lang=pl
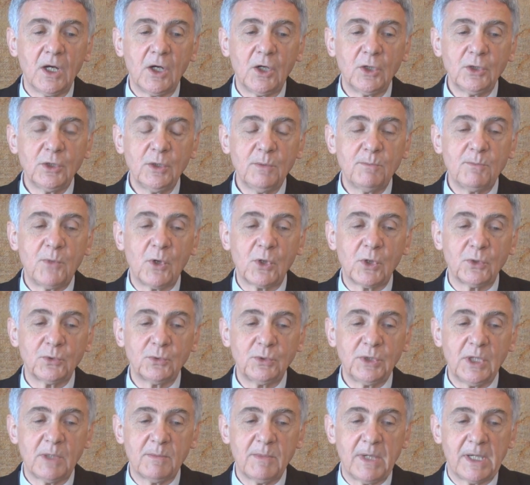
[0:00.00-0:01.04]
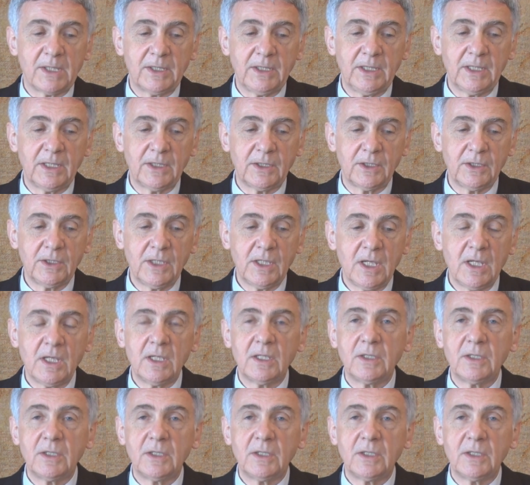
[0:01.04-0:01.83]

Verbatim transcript: On pokonuje bariery